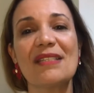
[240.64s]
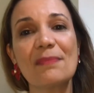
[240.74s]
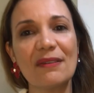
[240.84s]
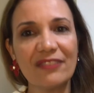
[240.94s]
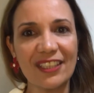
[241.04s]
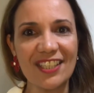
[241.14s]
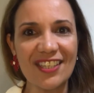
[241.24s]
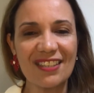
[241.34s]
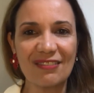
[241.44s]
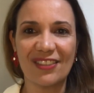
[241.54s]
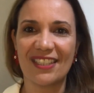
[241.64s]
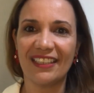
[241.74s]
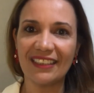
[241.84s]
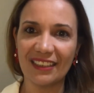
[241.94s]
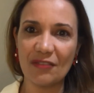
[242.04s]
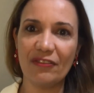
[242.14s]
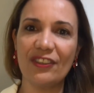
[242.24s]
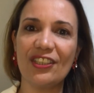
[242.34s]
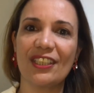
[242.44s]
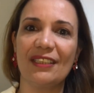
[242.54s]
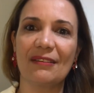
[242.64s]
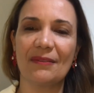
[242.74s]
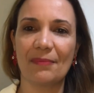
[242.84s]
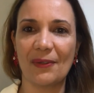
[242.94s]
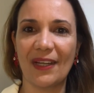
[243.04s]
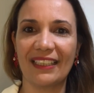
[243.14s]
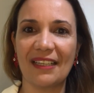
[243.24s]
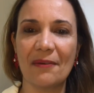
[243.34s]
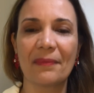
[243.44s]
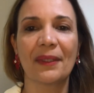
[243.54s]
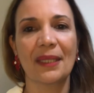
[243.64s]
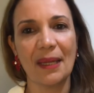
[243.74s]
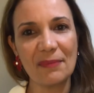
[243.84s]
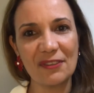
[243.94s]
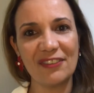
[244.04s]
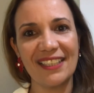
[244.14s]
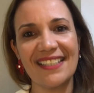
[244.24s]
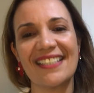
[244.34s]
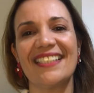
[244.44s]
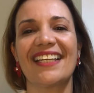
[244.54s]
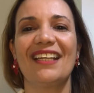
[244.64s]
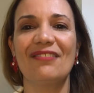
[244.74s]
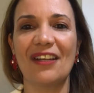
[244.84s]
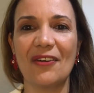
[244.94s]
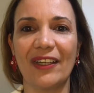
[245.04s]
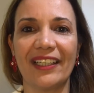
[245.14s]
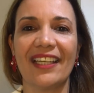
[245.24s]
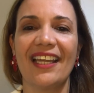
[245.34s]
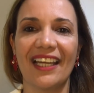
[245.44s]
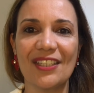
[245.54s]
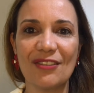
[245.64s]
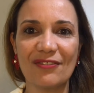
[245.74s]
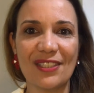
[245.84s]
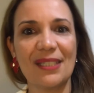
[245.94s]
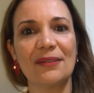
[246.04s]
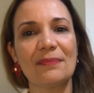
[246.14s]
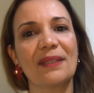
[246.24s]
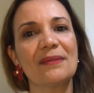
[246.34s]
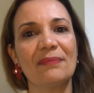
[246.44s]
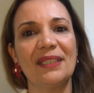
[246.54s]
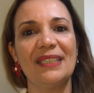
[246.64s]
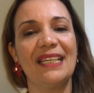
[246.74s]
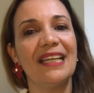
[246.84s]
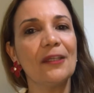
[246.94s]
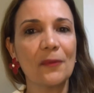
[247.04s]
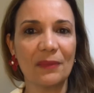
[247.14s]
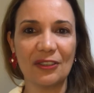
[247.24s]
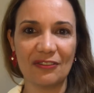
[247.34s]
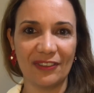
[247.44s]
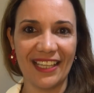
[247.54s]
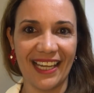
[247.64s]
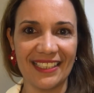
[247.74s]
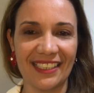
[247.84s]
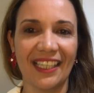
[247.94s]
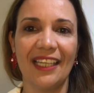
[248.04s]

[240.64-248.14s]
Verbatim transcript: uma vez, se você ainda não foi inscrito no meu canal, aproveita e se inscreve agora. Ativa o sino para não perder nenhuma novidade.